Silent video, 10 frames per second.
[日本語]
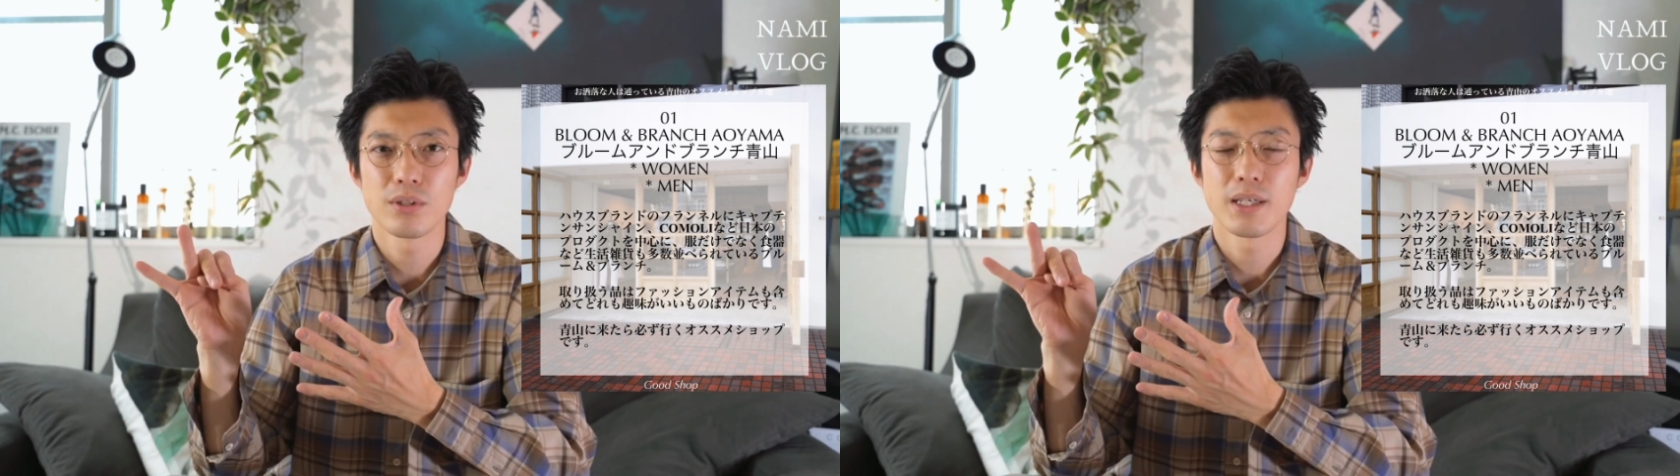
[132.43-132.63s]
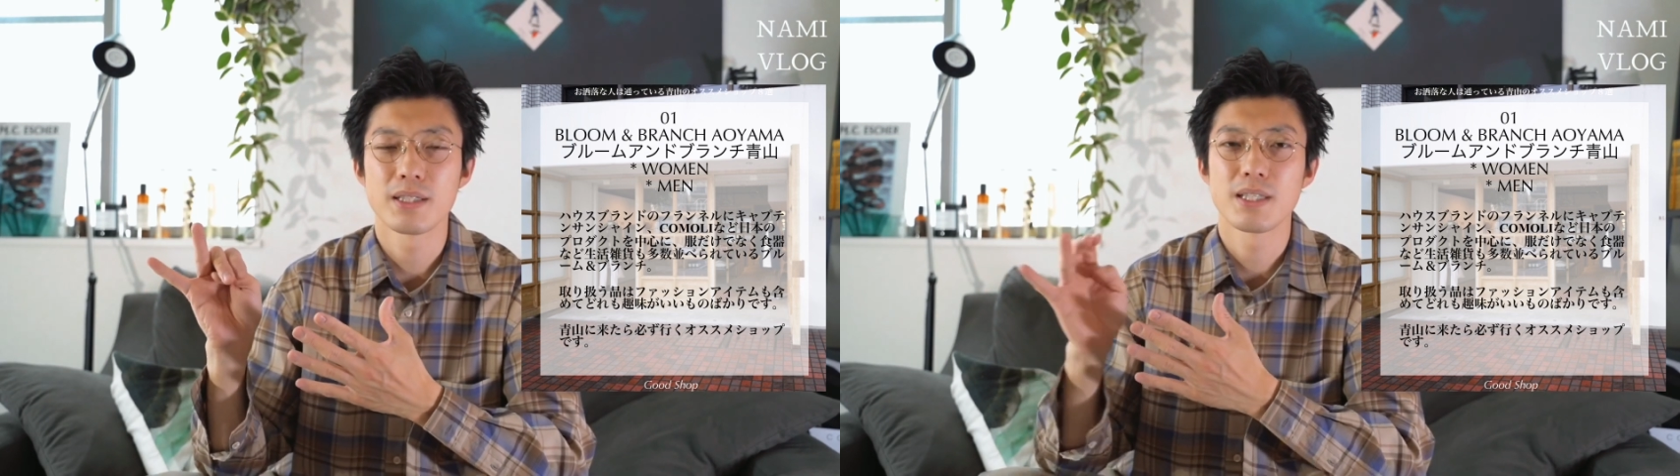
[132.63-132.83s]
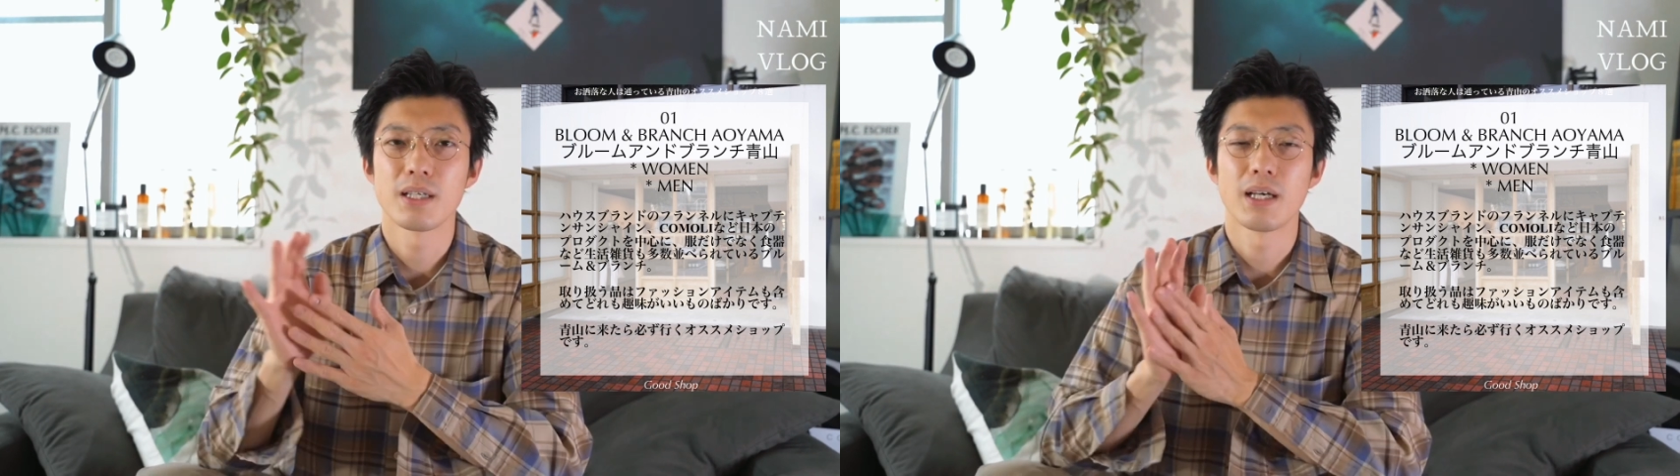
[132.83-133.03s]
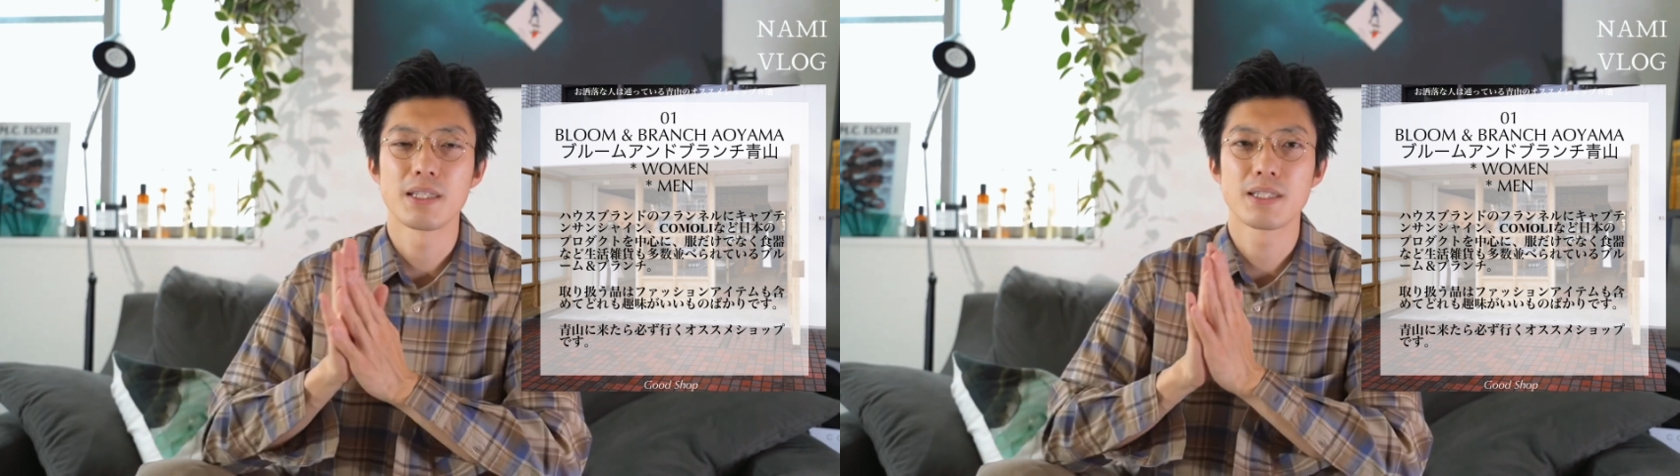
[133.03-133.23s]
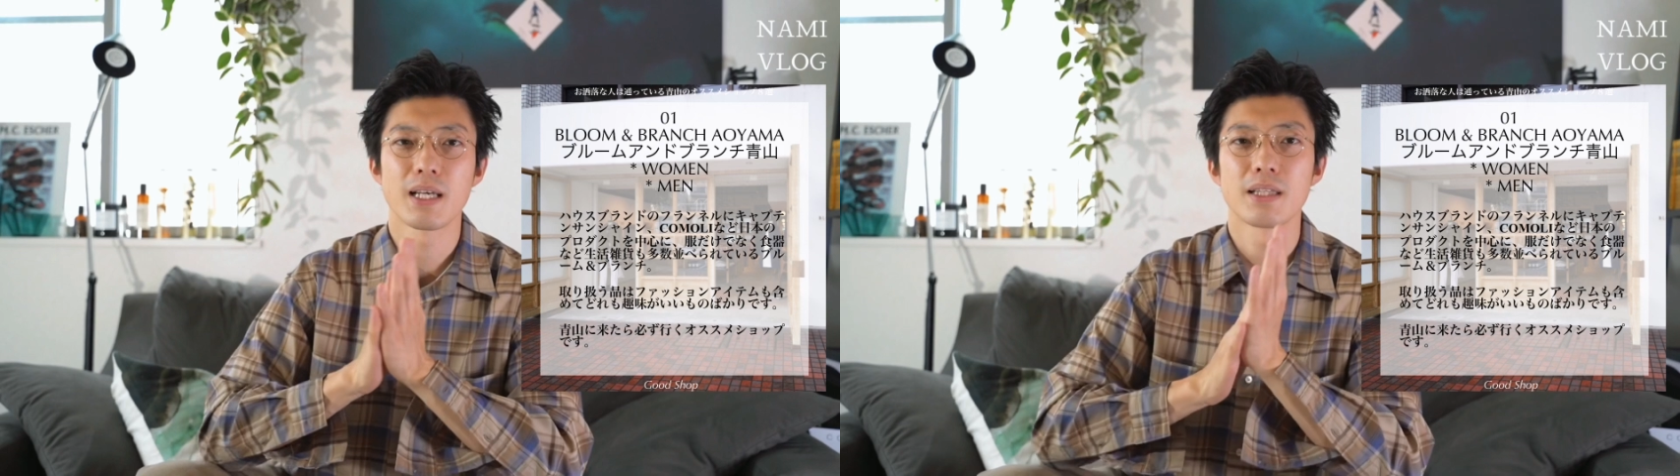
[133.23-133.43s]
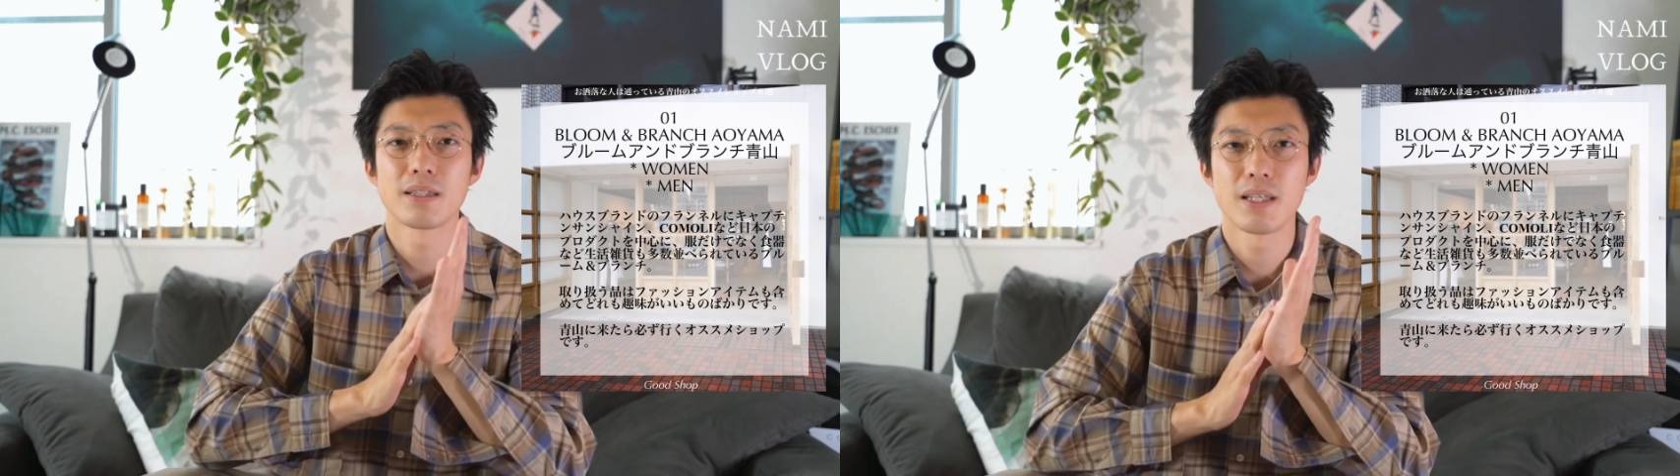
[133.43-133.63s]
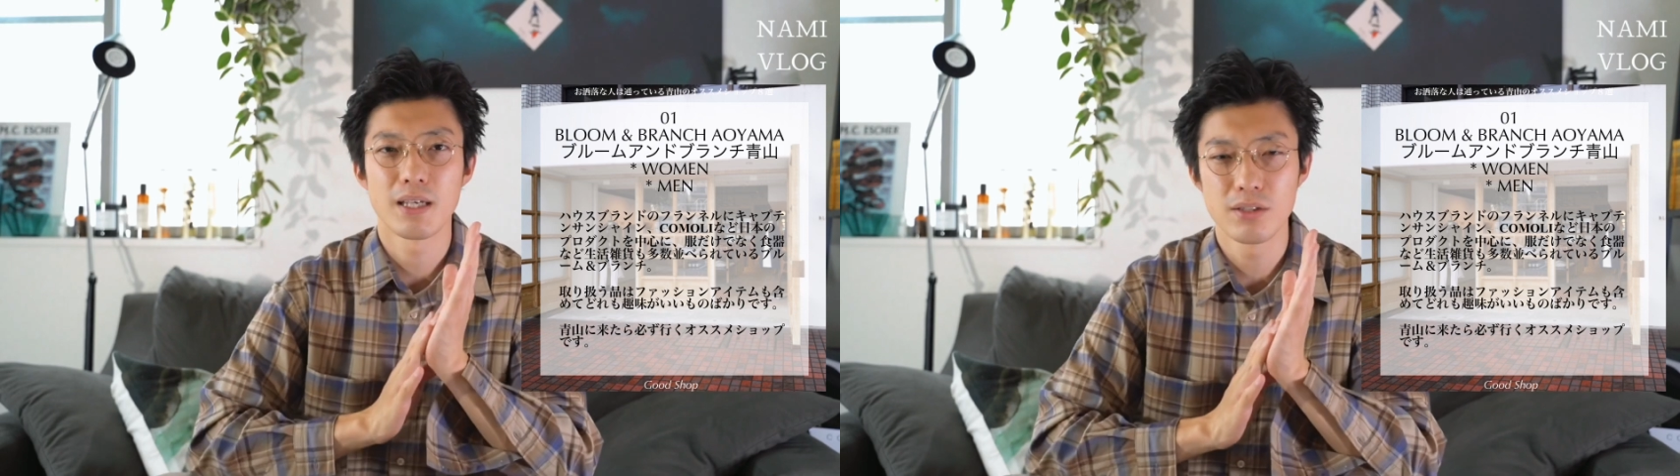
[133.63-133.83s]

をたくさん扱って